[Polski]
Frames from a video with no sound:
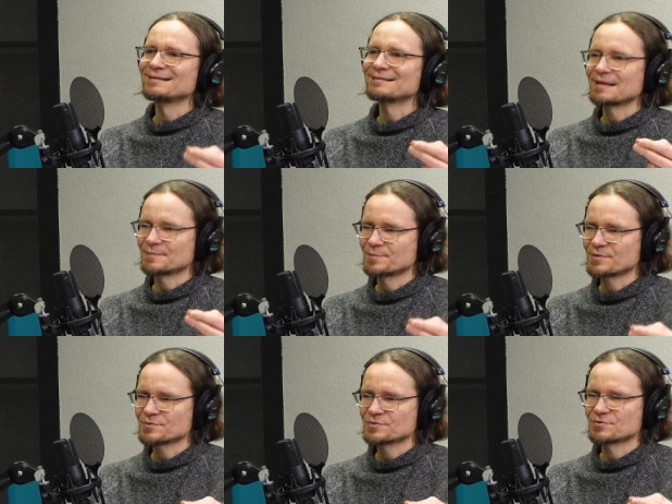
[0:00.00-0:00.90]

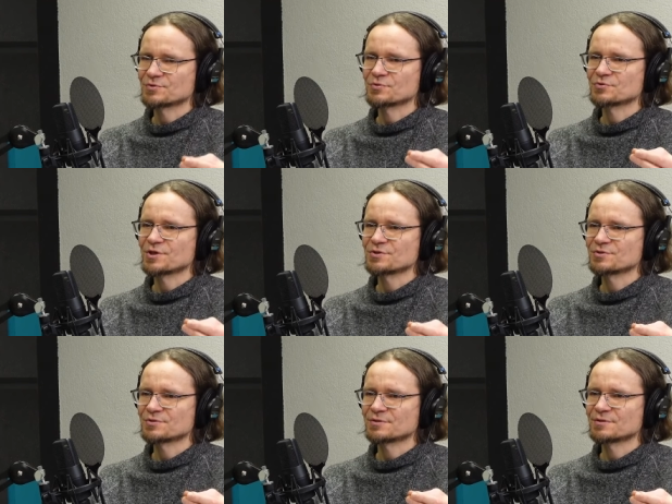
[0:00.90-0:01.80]
najprostszą
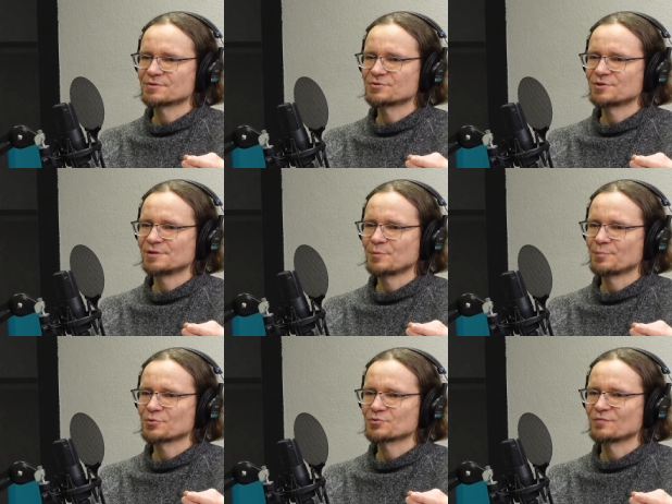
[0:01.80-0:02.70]
rzecz, e, czyli po
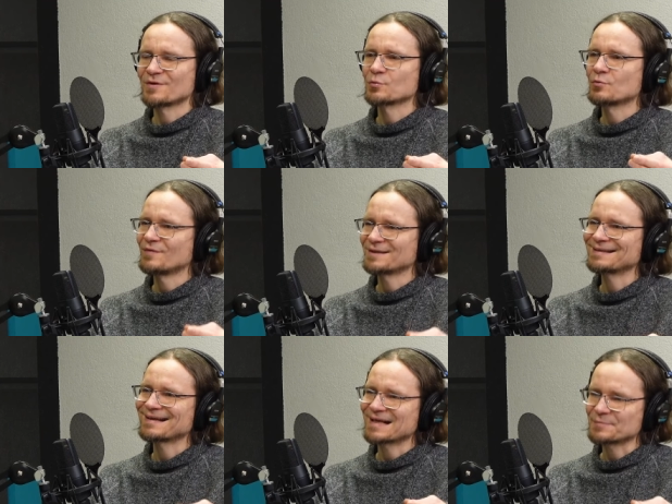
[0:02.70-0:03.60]
prostu warunkowanie
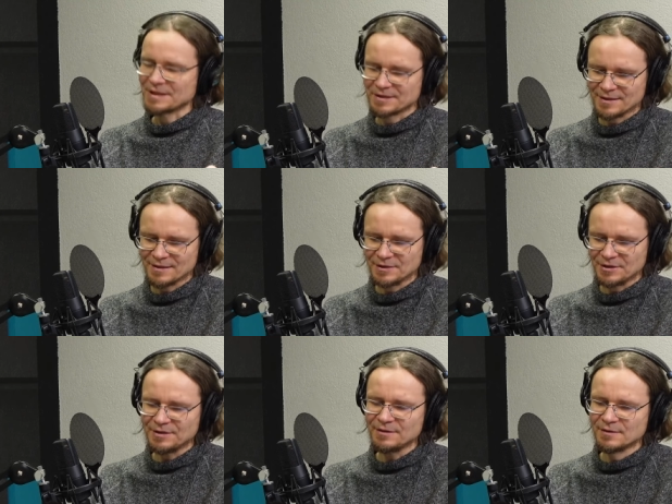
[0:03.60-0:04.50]
na karmienie
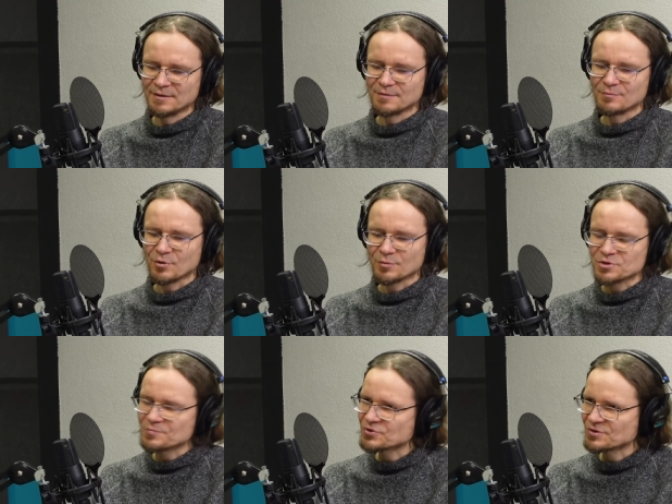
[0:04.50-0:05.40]
i mogą
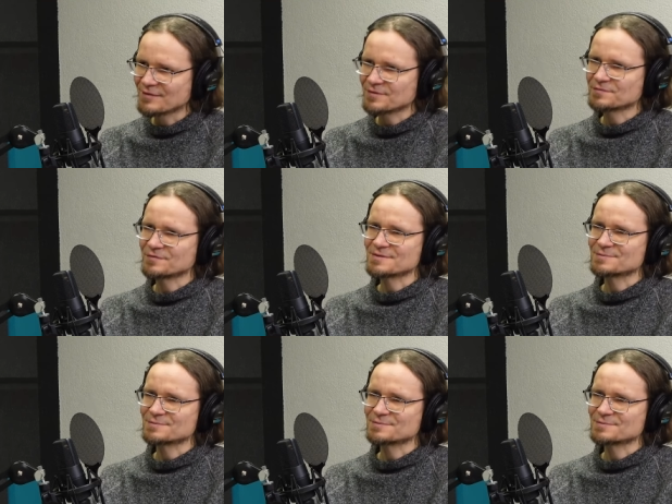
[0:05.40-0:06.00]
się przydawać w ten